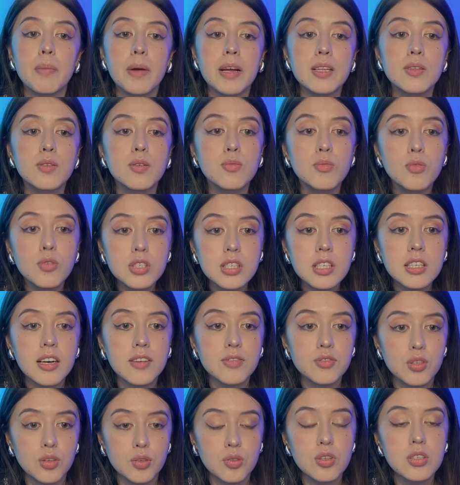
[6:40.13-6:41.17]
Поэтому музыка
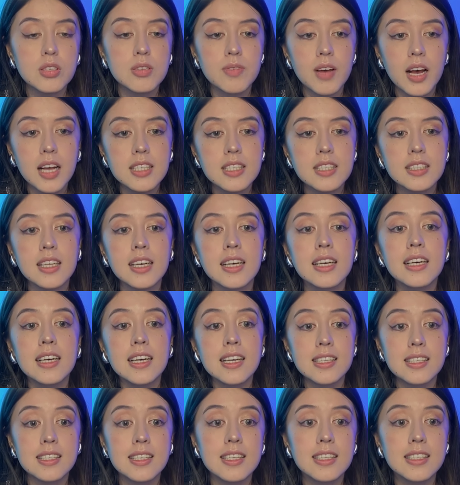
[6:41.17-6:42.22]
все равно связана
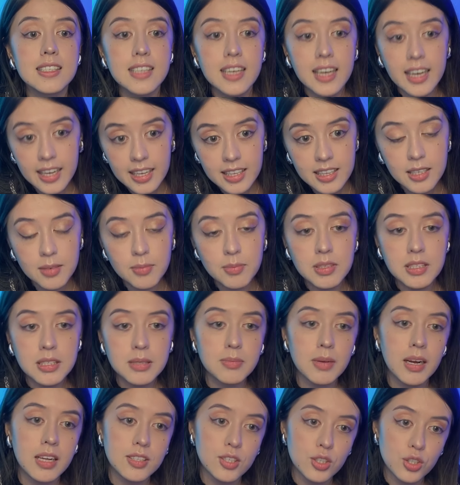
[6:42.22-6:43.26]
с идейным
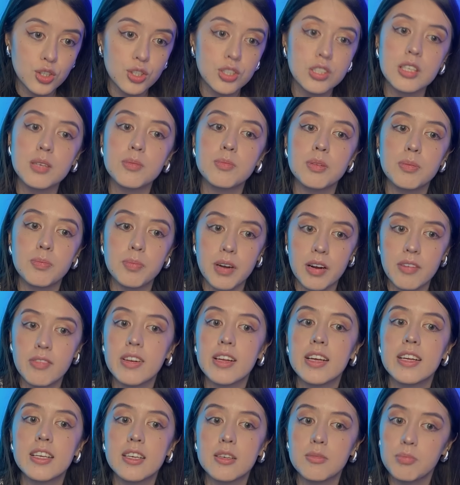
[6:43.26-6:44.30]
тематическим
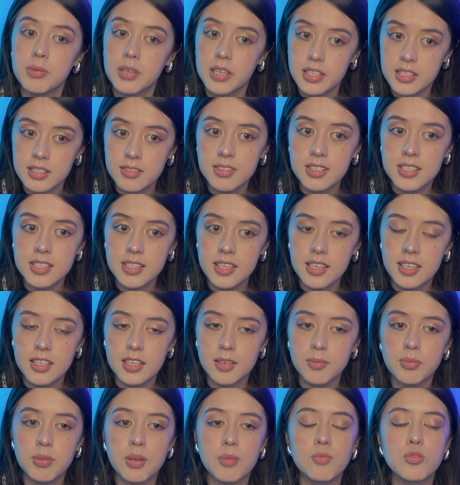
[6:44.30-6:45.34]
направлением
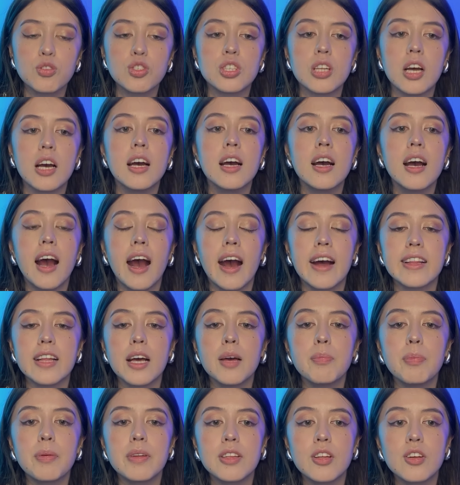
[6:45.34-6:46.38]
произведения, потому что
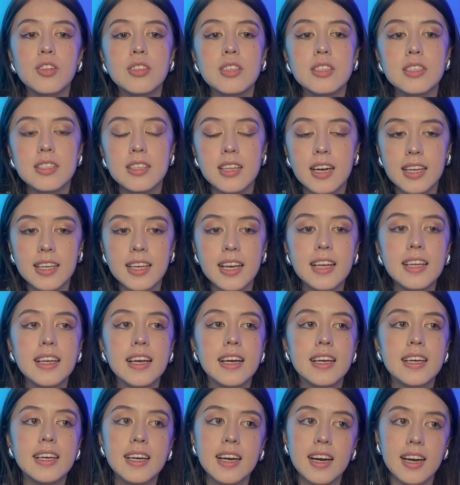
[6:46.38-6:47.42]
она передает
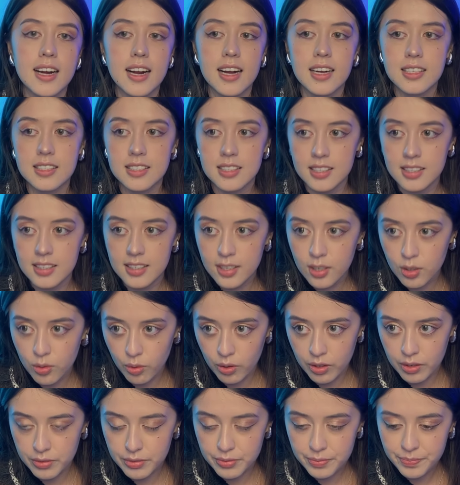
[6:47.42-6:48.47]
настроение и характеры героев
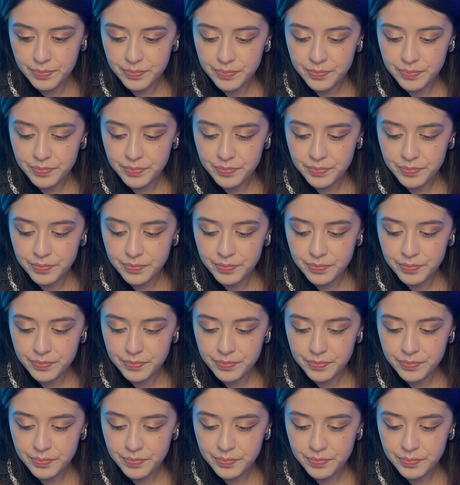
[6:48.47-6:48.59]
героев.